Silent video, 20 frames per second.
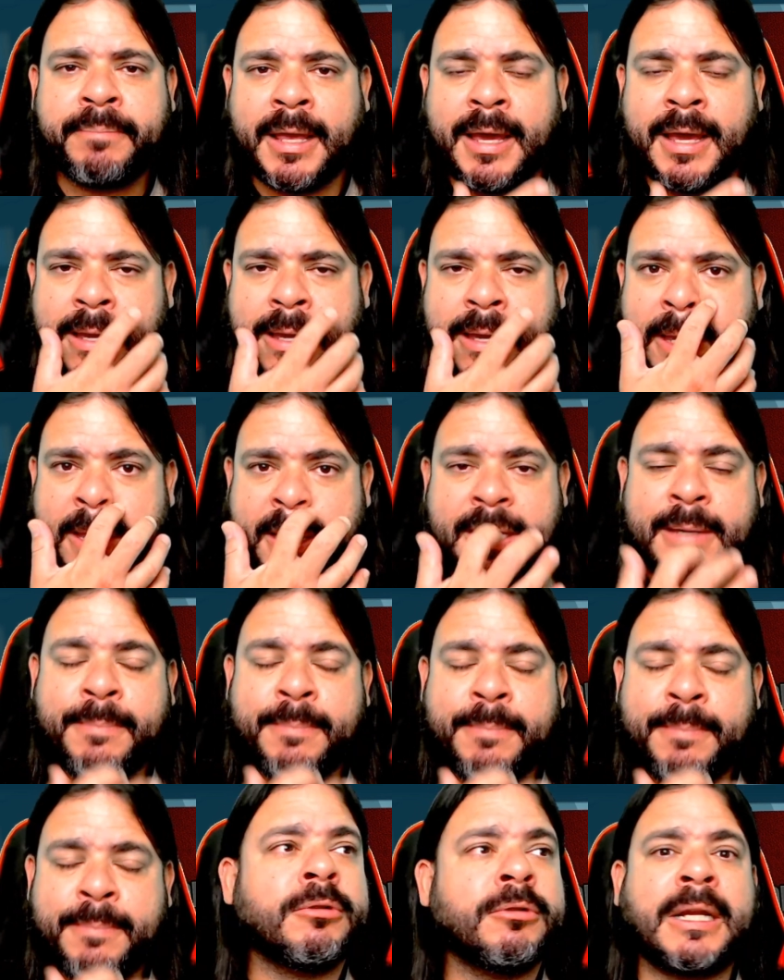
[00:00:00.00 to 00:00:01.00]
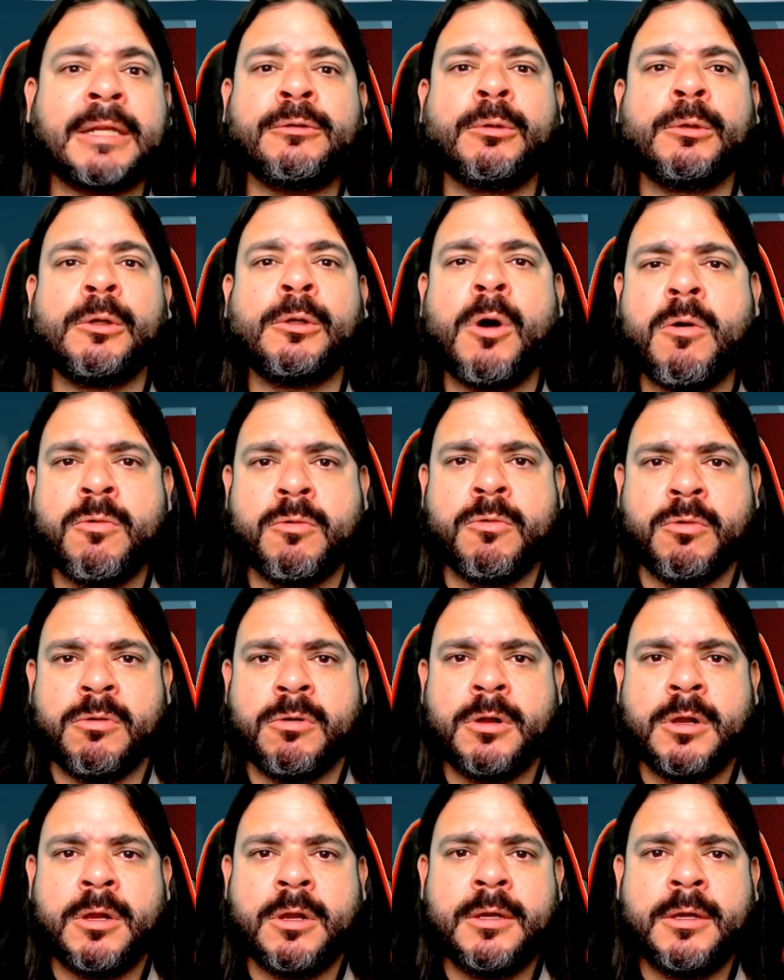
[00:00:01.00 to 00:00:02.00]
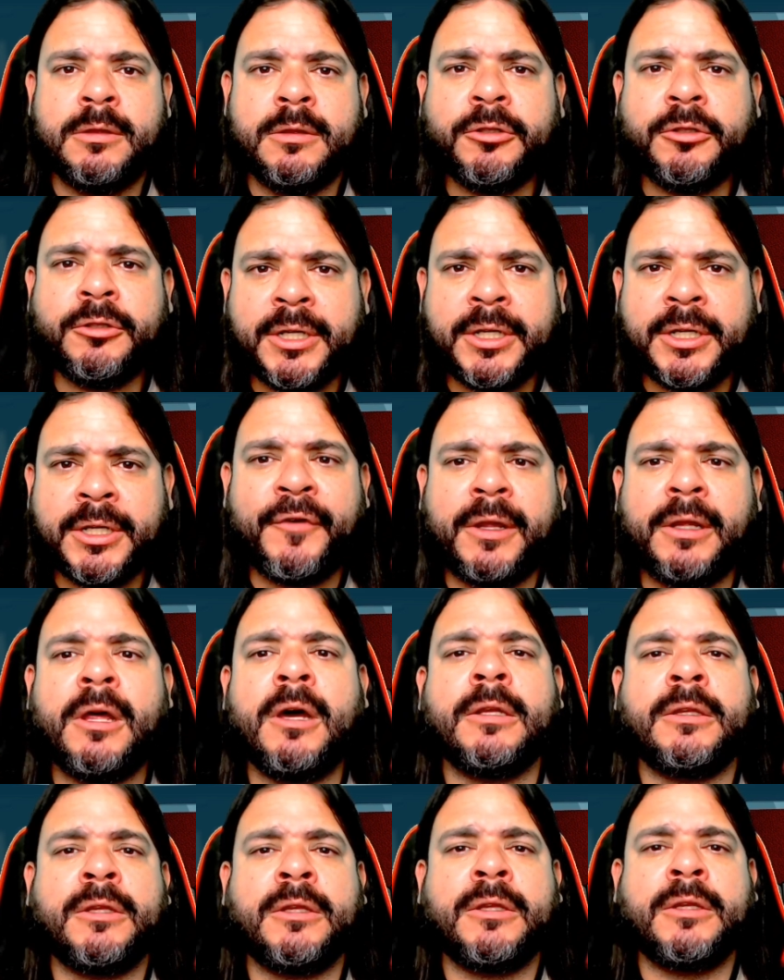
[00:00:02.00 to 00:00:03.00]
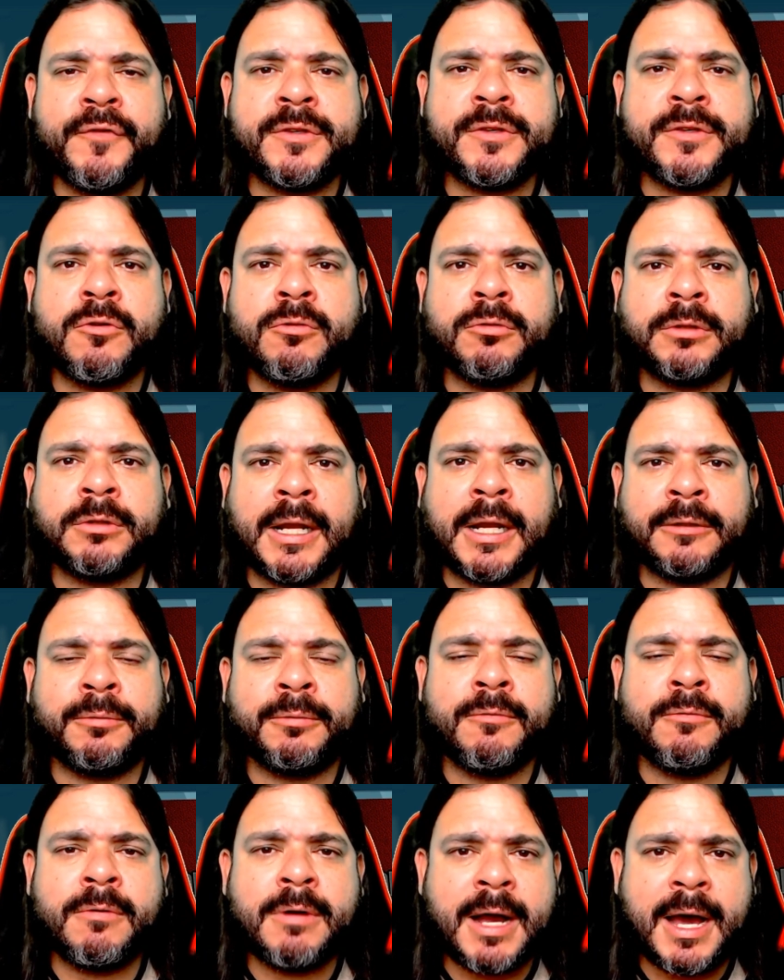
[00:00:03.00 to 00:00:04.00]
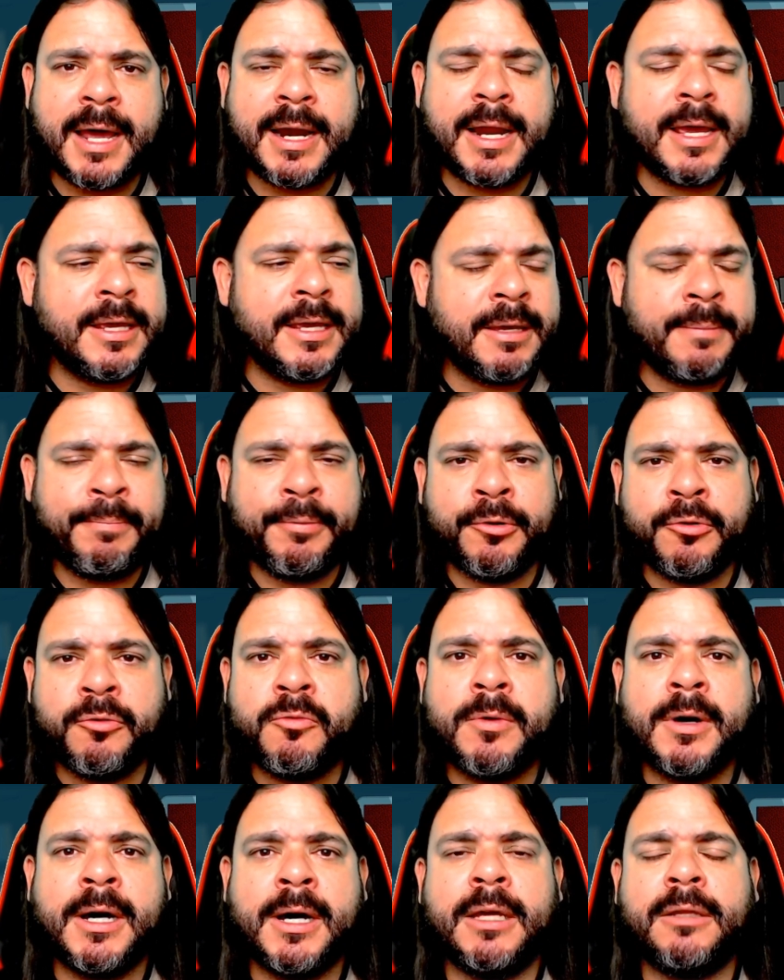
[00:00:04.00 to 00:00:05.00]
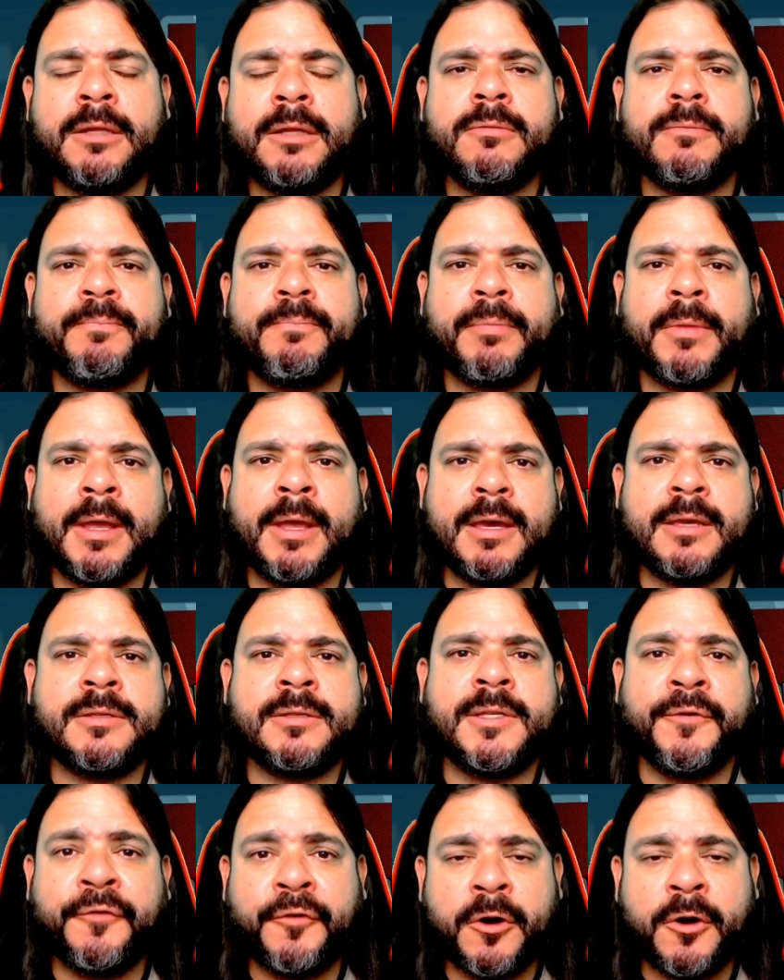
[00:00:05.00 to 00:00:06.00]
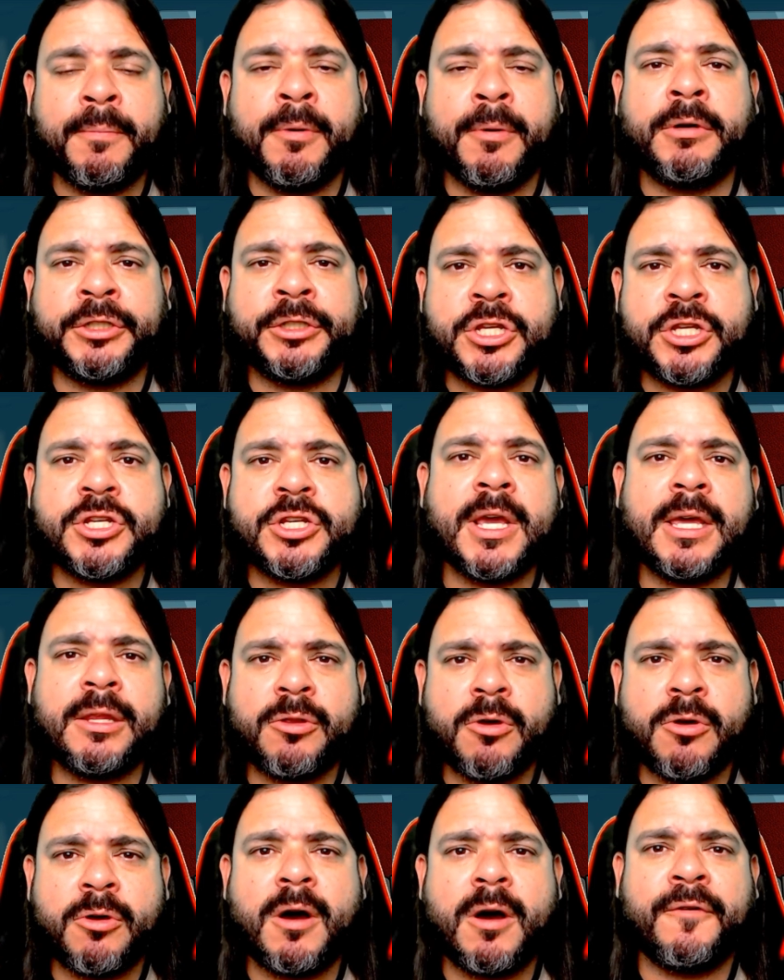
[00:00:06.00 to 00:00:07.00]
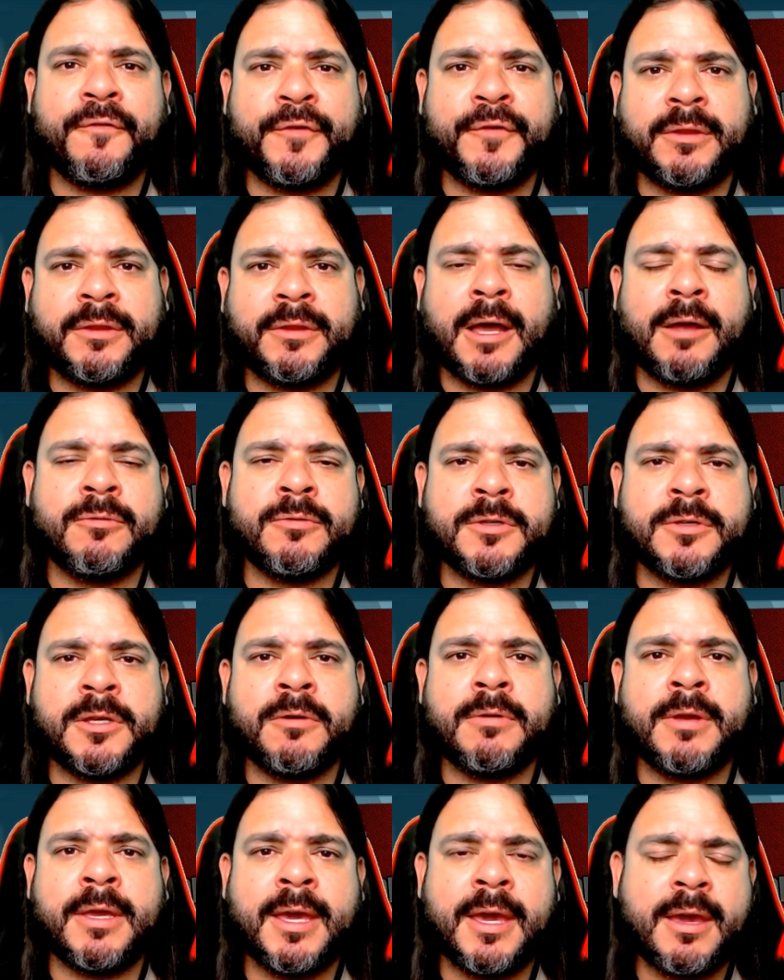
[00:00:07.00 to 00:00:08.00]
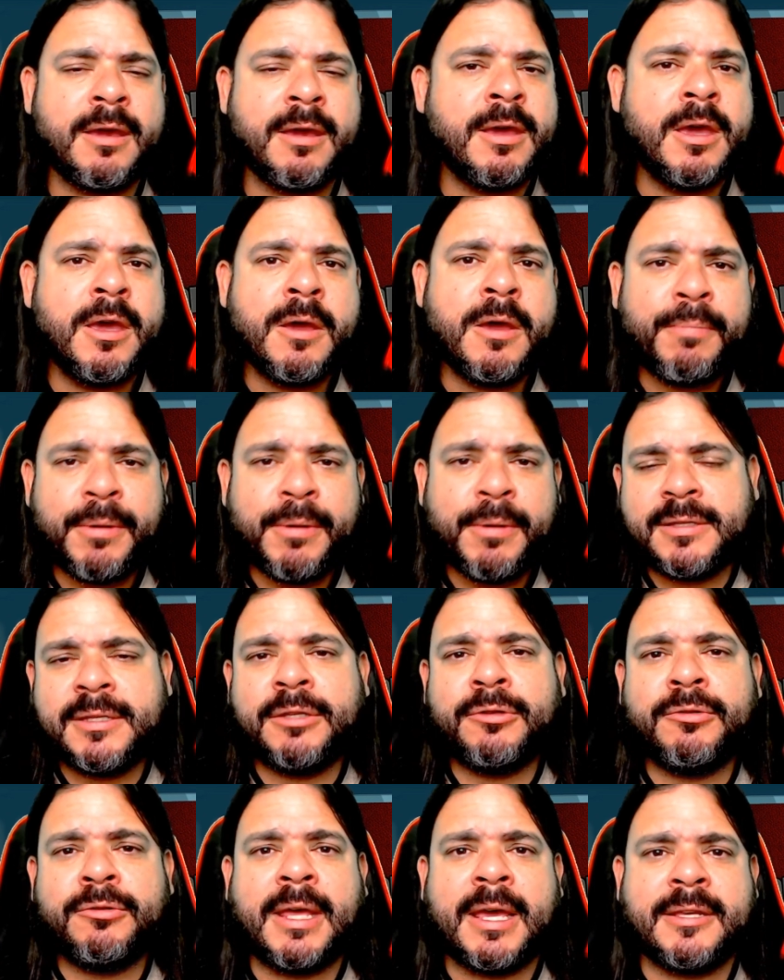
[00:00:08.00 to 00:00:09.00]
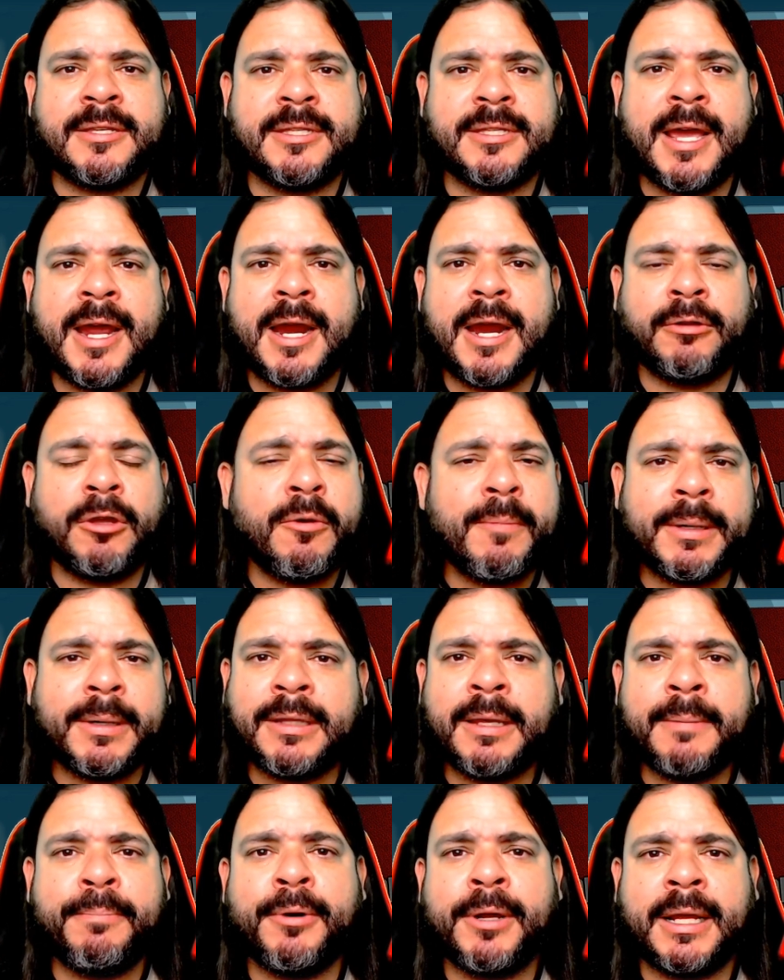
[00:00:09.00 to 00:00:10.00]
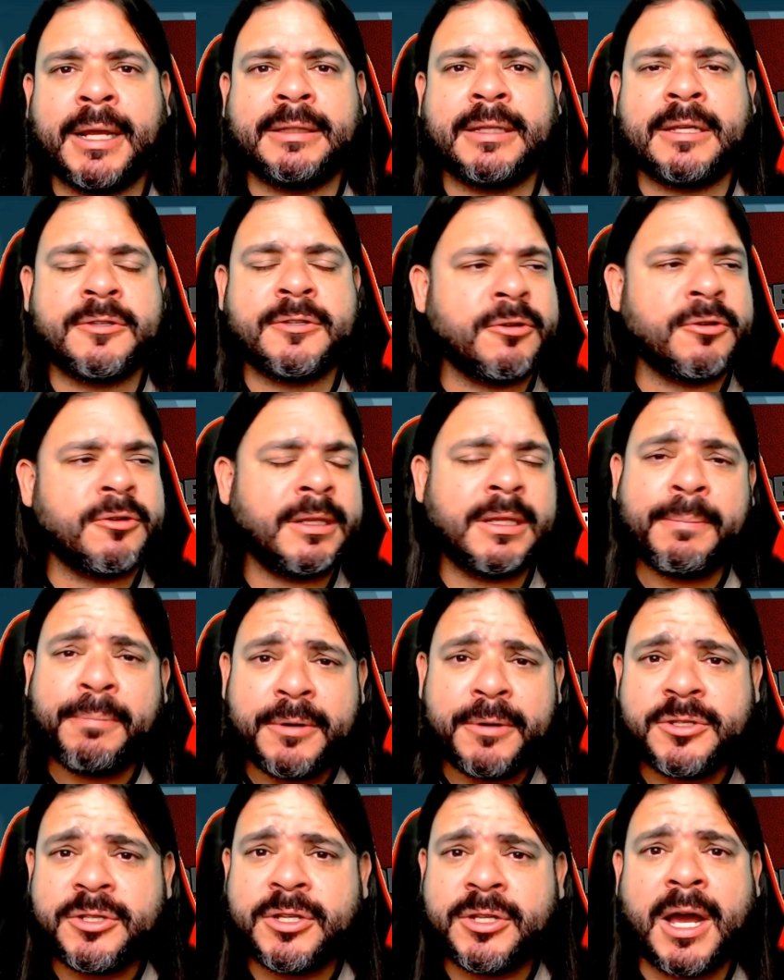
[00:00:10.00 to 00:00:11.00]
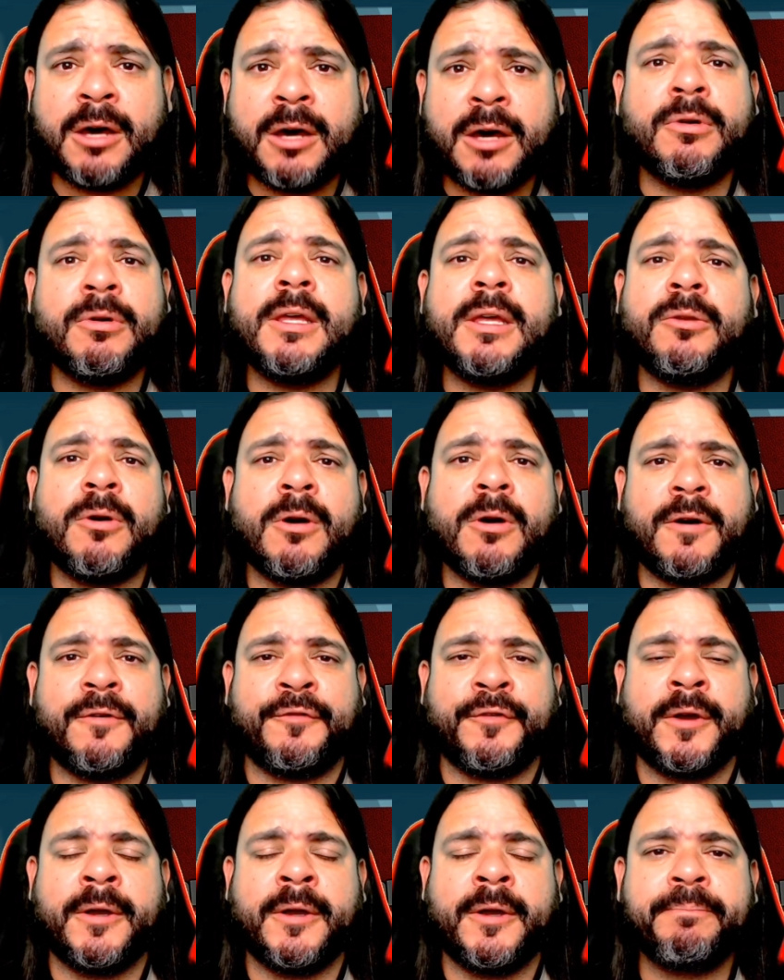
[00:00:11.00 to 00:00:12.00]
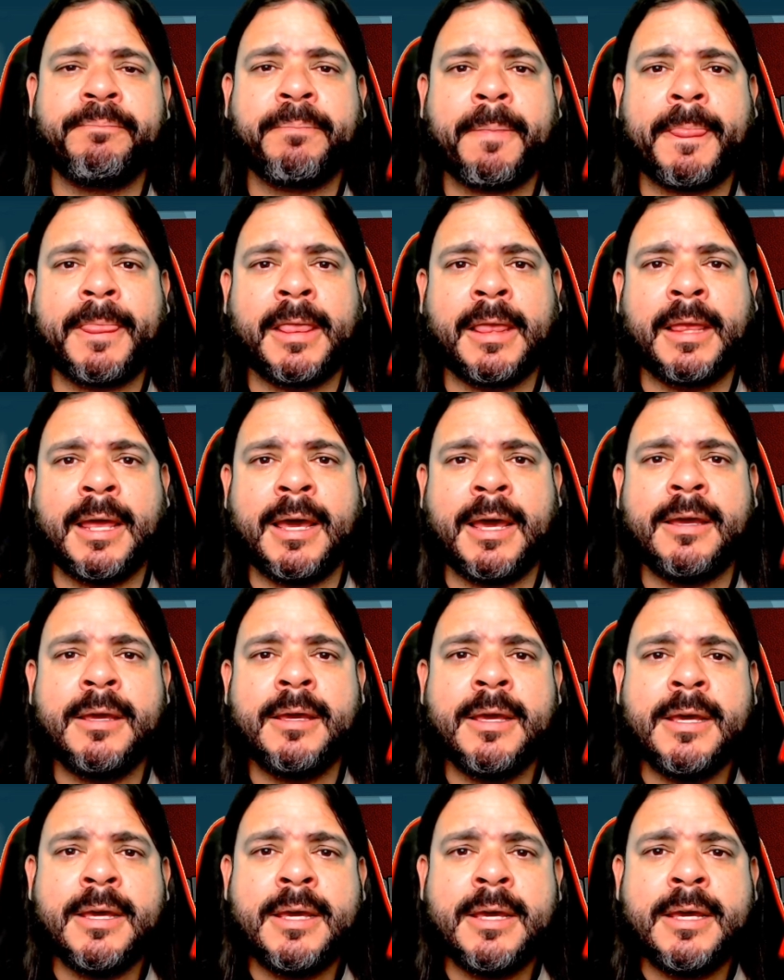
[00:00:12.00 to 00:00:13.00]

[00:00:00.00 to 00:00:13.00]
Né? E por contrato longo. Então chega e fala, ó, então vou fazer um contrato com o cara aí por um ano, né? Se for bom a gente renova e tal, não sei o quê. Porque se não der certo, é uma temporada só e depois tchau, não renova, né?